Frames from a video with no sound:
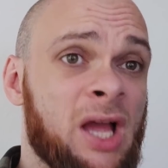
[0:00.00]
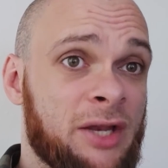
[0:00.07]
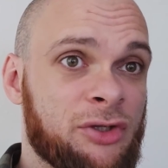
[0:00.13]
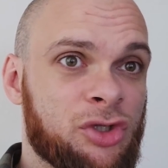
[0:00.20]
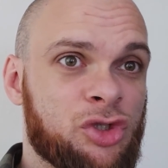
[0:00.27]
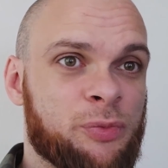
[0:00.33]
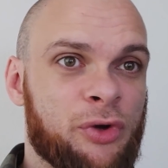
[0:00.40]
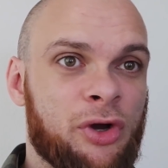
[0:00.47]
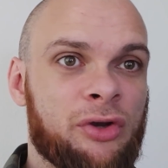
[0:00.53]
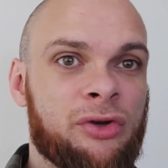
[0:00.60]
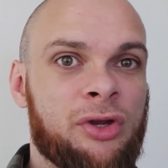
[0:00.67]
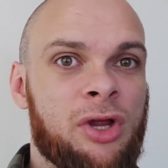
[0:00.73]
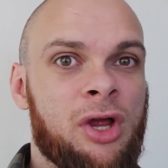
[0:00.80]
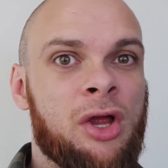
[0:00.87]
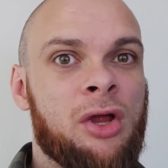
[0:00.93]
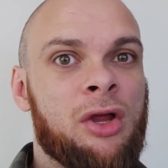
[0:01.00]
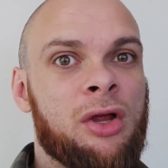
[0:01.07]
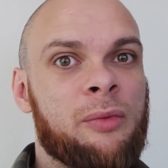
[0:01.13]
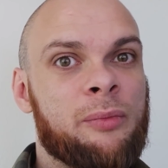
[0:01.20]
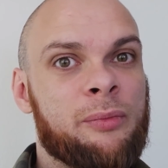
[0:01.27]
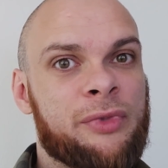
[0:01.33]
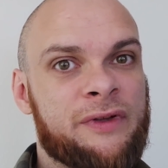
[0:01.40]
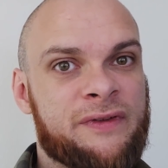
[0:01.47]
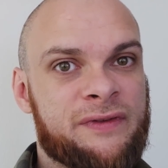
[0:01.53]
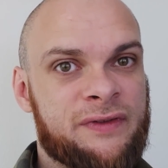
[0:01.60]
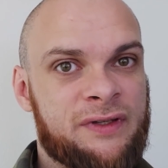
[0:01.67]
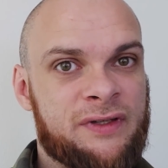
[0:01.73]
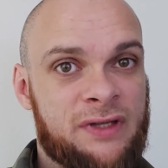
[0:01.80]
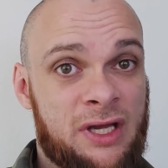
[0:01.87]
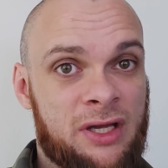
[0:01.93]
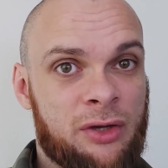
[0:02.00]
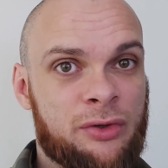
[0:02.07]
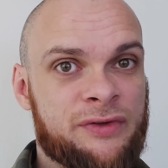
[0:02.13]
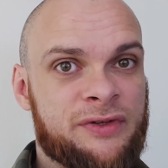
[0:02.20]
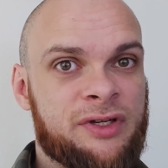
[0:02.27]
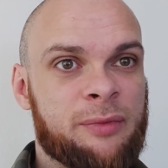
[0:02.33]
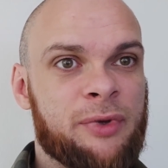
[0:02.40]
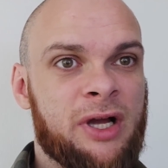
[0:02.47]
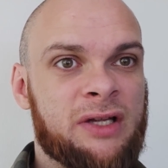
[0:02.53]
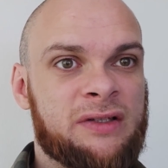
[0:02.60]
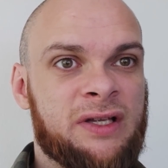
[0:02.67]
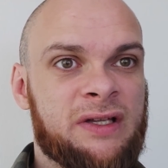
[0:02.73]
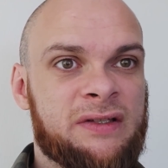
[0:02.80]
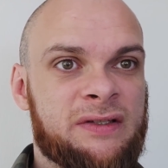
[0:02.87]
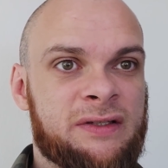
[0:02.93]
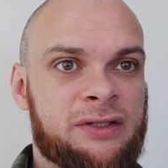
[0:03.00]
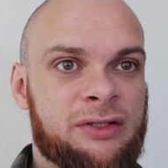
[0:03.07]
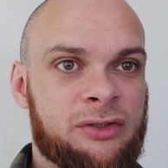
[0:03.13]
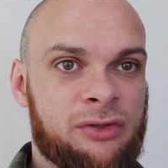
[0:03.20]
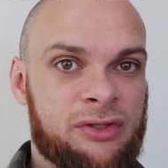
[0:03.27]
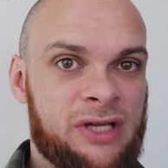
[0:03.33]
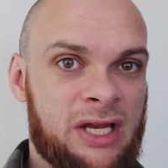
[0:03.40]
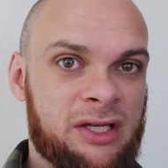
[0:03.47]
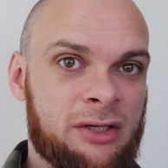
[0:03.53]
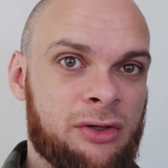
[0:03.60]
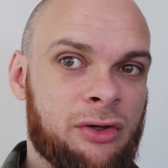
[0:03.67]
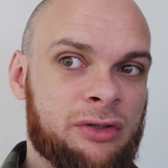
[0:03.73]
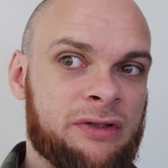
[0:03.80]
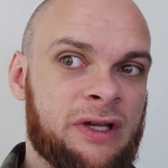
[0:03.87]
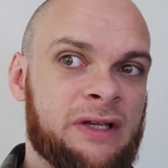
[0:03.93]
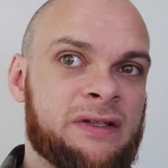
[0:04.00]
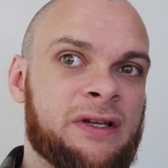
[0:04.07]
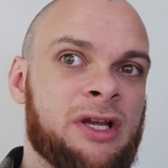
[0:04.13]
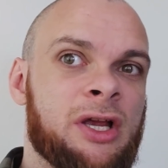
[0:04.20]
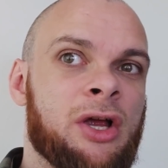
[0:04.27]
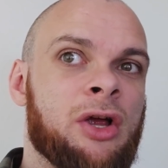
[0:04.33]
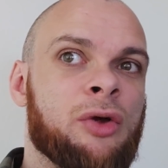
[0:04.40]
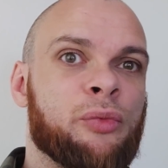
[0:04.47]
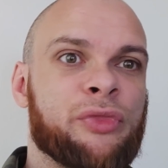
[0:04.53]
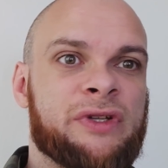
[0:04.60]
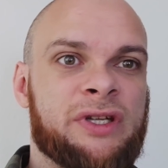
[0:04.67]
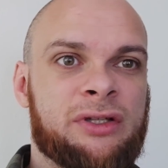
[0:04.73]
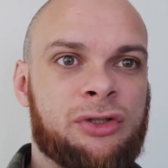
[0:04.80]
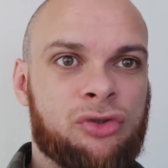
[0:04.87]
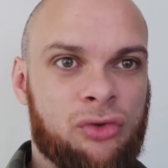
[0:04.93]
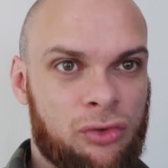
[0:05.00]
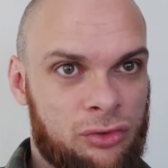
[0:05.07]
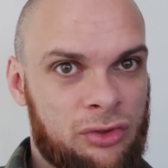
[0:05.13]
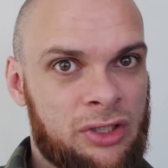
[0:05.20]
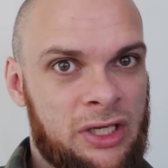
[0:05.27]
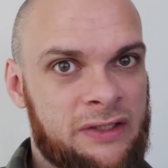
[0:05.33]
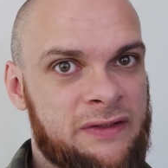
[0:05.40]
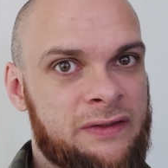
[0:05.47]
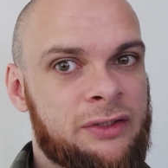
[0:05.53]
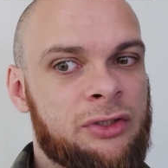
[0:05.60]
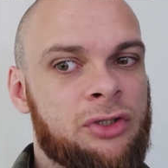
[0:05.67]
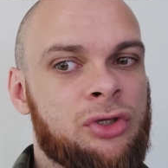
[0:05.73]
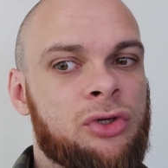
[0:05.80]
angesprochen, mit nach Hause gebracht hat, dort angelockt hat, mit denen getrunken hat.